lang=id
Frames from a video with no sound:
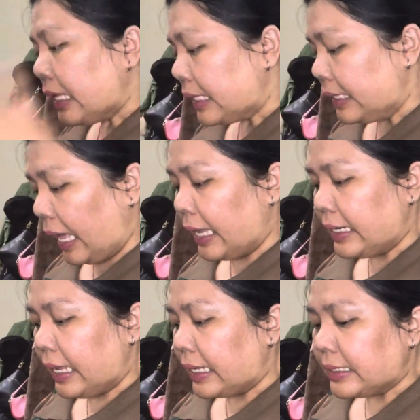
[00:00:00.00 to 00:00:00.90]
jangan
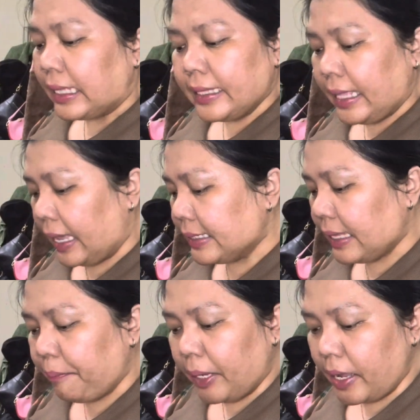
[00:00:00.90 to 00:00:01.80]
nggak sa jangan
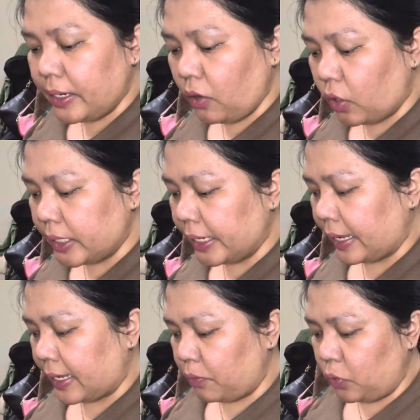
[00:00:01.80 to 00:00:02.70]
sampai nggak diorder
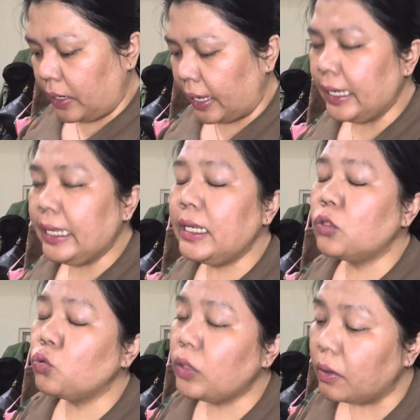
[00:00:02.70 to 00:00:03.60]
kakak bunda ini
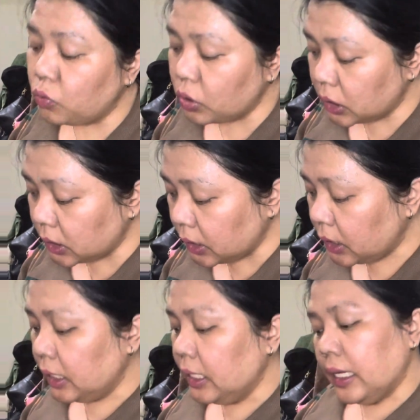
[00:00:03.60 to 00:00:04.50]
sudah murce
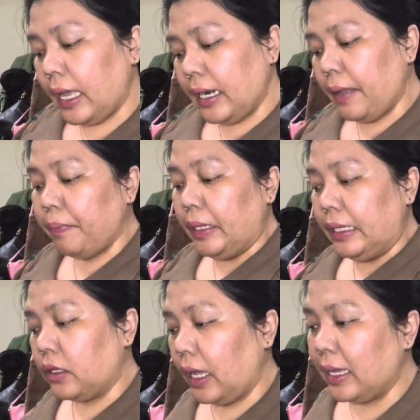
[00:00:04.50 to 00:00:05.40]
karena eh,
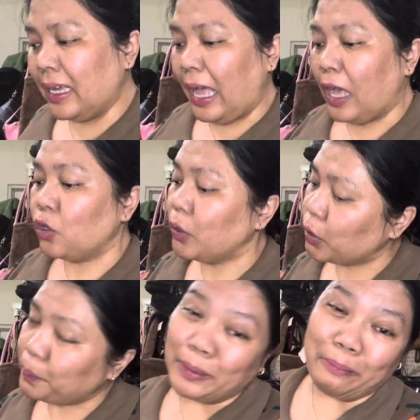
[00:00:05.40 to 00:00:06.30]
eh aku
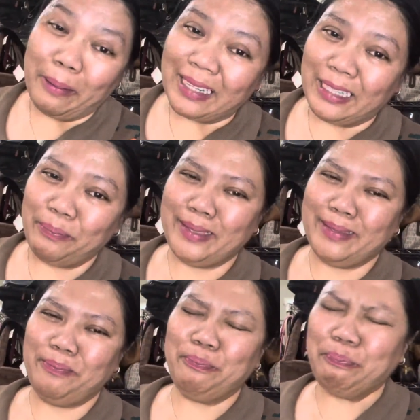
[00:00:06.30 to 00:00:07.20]
ikut
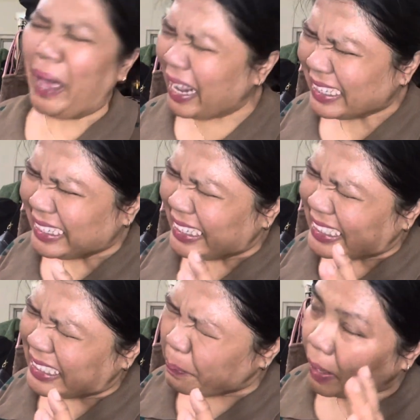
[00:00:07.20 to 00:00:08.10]

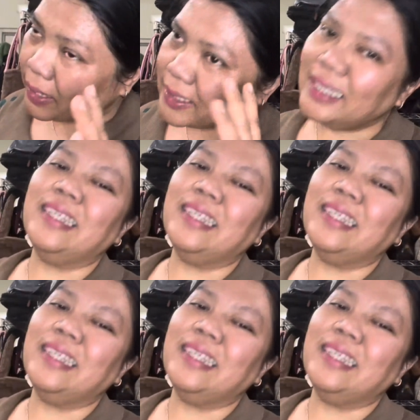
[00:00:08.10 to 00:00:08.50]
berpartisipasi